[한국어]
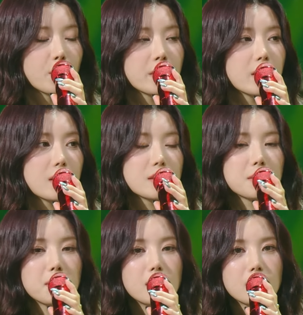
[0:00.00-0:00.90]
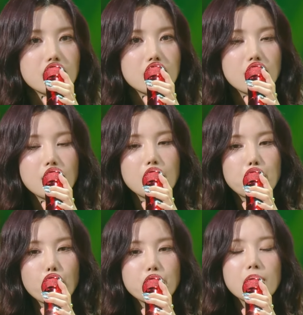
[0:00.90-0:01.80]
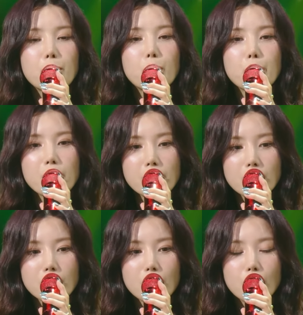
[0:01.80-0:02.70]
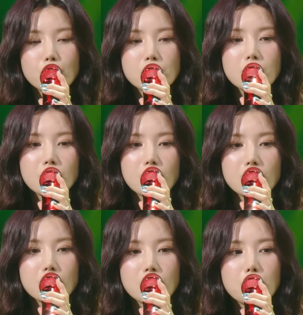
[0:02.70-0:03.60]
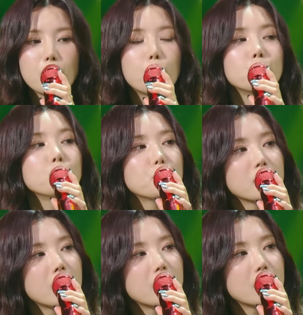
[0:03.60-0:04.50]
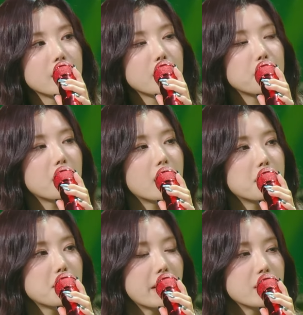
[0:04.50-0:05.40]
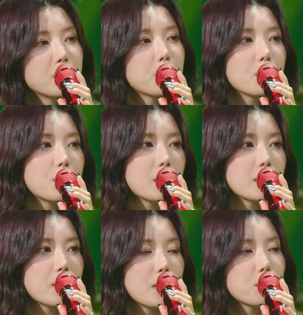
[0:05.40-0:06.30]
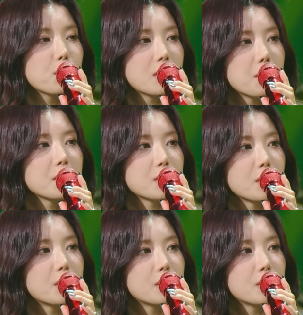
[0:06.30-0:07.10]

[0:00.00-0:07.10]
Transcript: 역량이겠지만 버티다 보면 언젠간 기회가 오는구나 이런 마음을 많이 느꼈던 것 같아요. 활동을 하면서.